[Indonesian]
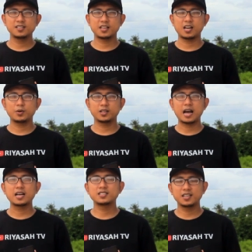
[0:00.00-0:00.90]
sahabat
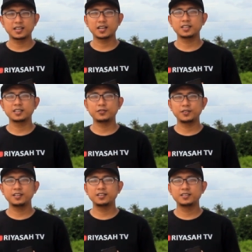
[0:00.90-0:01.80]
asik Riasah
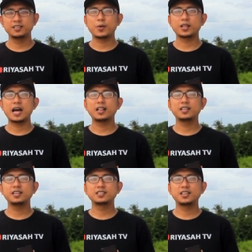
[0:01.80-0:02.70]
TV, sahabat
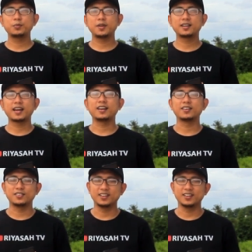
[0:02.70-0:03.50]
anti skip iklan.